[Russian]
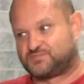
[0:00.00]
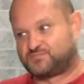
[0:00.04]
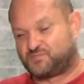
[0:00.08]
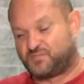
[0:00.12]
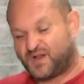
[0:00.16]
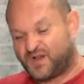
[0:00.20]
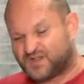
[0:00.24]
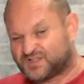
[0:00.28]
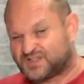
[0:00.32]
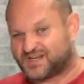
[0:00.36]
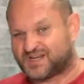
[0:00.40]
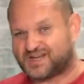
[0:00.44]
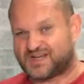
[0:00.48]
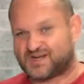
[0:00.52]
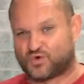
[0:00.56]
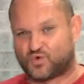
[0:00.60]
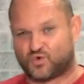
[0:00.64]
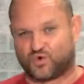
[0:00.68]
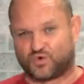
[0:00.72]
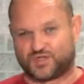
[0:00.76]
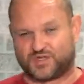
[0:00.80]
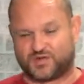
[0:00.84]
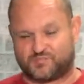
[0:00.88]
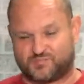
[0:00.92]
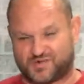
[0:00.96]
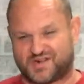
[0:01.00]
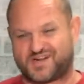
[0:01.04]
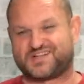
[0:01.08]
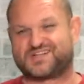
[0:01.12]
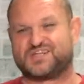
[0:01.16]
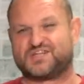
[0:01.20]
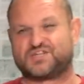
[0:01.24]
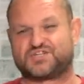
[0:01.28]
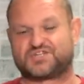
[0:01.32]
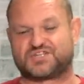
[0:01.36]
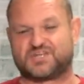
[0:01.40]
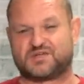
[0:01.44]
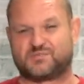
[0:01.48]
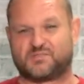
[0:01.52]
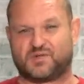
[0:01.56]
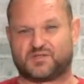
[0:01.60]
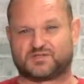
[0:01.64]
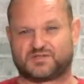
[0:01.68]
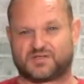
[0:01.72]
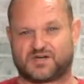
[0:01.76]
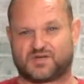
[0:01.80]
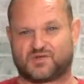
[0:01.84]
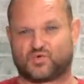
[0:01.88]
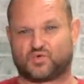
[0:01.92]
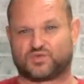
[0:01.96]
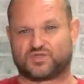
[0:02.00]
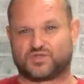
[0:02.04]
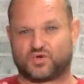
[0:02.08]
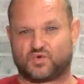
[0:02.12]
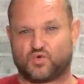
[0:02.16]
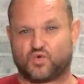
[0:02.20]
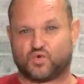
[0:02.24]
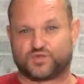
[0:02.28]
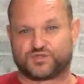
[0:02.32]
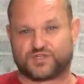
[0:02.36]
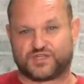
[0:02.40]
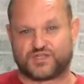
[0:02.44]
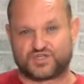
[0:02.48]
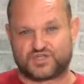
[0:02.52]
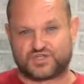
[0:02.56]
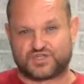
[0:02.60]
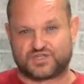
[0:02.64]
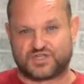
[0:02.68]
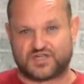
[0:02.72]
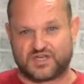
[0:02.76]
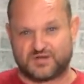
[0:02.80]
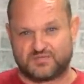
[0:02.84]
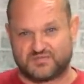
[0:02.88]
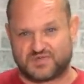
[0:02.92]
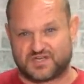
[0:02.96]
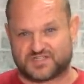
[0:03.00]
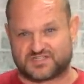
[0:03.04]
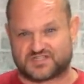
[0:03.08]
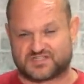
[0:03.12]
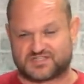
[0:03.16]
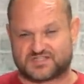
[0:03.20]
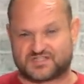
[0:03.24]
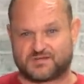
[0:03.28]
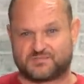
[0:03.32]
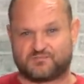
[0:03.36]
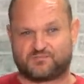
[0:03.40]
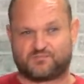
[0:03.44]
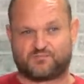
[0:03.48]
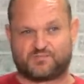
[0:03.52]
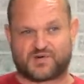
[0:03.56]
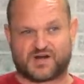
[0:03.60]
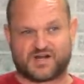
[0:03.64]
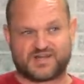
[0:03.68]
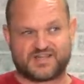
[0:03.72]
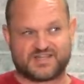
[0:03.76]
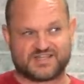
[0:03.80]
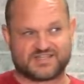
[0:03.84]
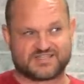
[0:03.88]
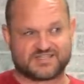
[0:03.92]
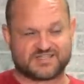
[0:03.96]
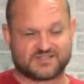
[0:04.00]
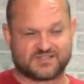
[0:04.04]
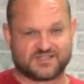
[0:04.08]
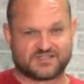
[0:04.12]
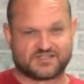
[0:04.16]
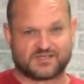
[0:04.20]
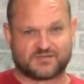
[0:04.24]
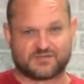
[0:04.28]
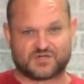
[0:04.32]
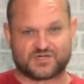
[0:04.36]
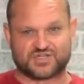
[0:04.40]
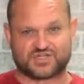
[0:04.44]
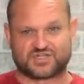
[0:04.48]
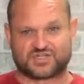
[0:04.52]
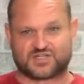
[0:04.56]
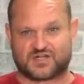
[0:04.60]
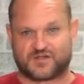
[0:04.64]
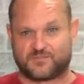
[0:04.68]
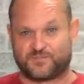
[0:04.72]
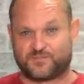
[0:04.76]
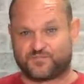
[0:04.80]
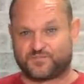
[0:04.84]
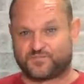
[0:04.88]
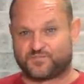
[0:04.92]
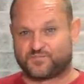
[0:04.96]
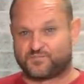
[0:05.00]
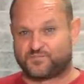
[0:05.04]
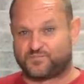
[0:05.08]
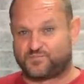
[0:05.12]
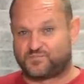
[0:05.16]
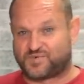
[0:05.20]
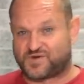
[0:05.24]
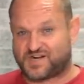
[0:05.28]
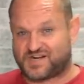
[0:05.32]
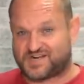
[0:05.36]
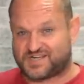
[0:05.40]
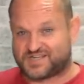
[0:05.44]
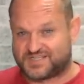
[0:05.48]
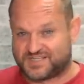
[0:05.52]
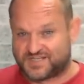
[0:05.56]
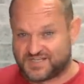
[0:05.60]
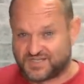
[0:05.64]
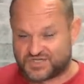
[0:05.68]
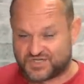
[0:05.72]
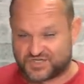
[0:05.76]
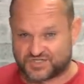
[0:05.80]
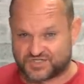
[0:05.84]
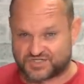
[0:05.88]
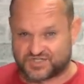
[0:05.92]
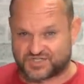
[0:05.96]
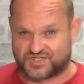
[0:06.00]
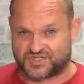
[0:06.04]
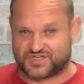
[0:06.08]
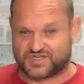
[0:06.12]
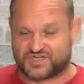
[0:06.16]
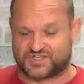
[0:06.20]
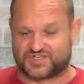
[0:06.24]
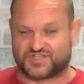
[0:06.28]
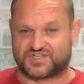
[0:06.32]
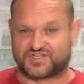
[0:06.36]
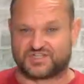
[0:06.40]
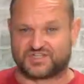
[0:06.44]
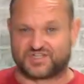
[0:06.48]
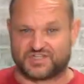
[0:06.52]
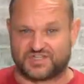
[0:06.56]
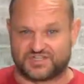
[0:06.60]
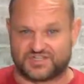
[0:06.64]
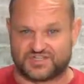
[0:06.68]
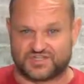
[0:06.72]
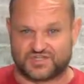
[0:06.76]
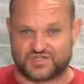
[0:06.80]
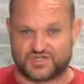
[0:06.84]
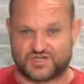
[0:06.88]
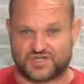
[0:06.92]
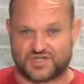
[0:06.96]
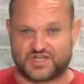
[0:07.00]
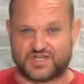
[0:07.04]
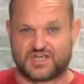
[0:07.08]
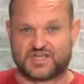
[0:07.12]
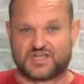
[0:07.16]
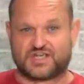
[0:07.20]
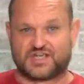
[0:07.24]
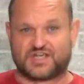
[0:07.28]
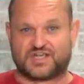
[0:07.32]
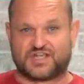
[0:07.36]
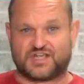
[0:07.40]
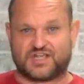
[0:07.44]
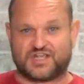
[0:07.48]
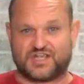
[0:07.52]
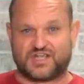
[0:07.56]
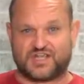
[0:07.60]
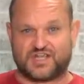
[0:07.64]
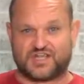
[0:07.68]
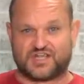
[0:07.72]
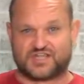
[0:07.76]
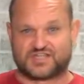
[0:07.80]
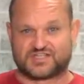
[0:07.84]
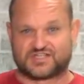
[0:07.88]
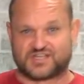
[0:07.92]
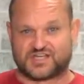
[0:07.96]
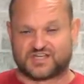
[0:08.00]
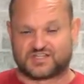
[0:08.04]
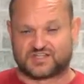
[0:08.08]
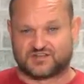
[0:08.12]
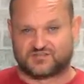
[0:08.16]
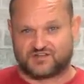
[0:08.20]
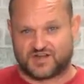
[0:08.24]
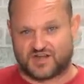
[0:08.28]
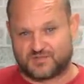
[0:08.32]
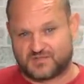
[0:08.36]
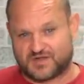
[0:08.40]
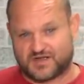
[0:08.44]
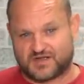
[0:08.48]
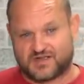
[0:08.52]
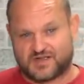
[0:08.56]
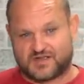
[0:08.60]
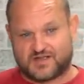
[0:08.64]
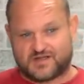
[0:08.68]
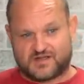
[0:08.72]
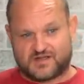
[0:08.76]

Полтора года, практически полтора года, год и четыре месяца проездила эта машина. Практически 10 тысяч. И за это время